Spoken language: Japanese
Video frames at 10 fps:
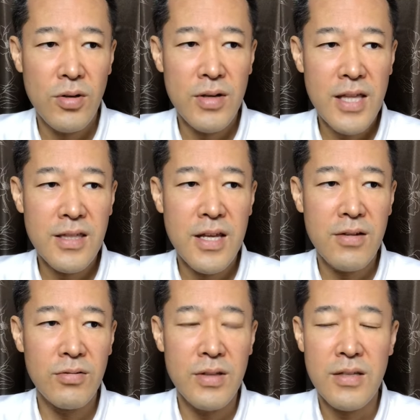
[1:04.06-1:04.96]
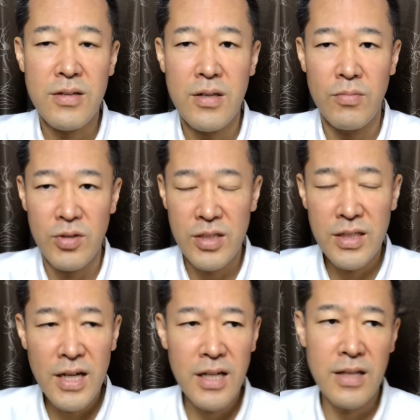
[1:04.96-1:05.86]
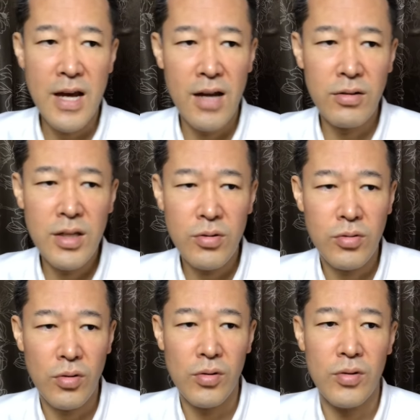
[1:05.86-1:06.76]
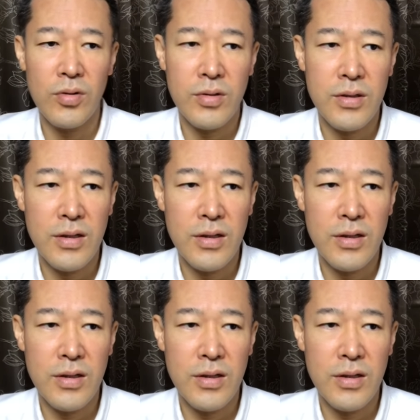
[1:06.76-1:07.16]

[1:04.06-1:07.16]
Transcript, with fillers: れをやっていくんですけどもしっかりねある程度ちょ、